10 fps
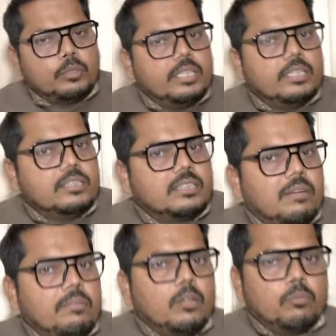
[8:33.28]
पूरी
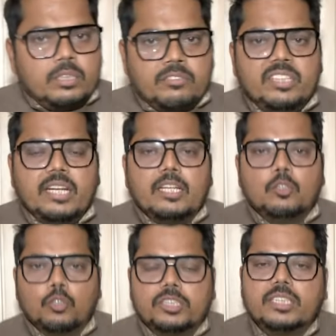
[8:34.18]
हिंसा में उपद्रवी हैं
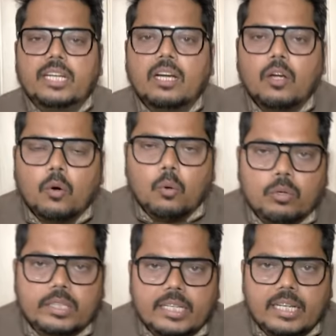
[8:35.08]
दोषी हैं
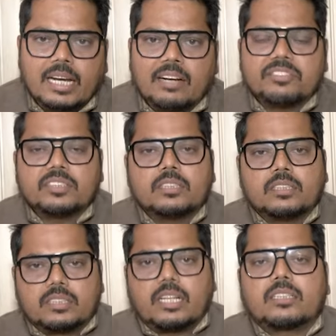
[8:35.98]
उनके खिलाफ
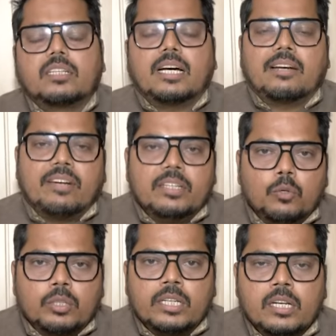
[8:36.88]
सख्त कार्रवाई
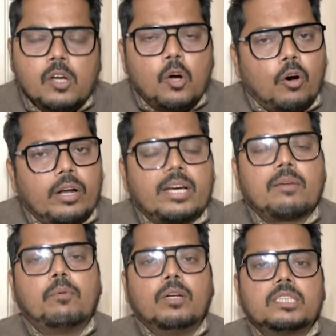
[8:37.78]
होगी और अगर
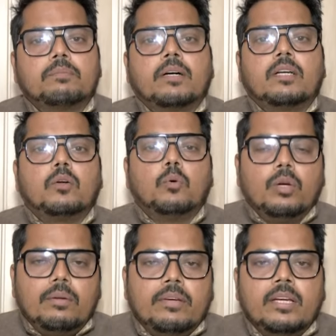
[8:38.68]
पुलिस पर
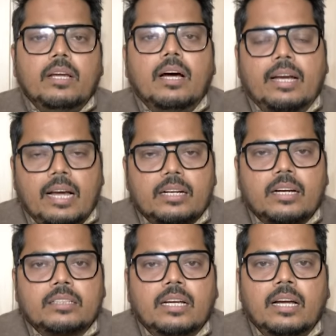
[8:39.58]
कोई भी अटैक
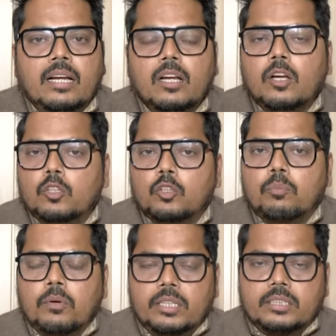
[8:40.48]
करता है तो
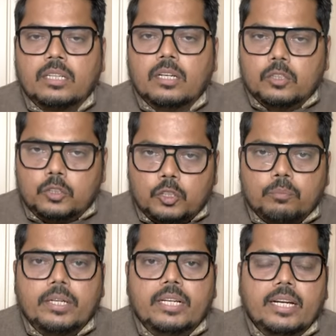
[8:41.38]
पुलिस
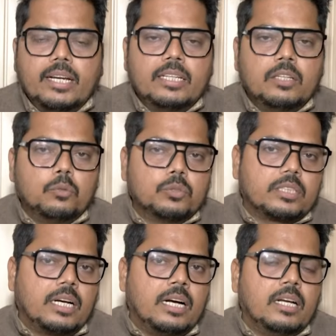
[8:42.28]
चुप नहीं रहेगी
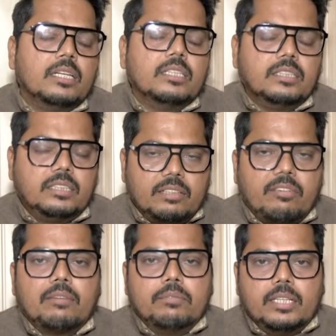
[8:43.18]
उसका
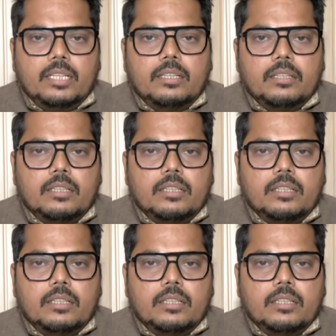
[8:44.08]
जवाब देगी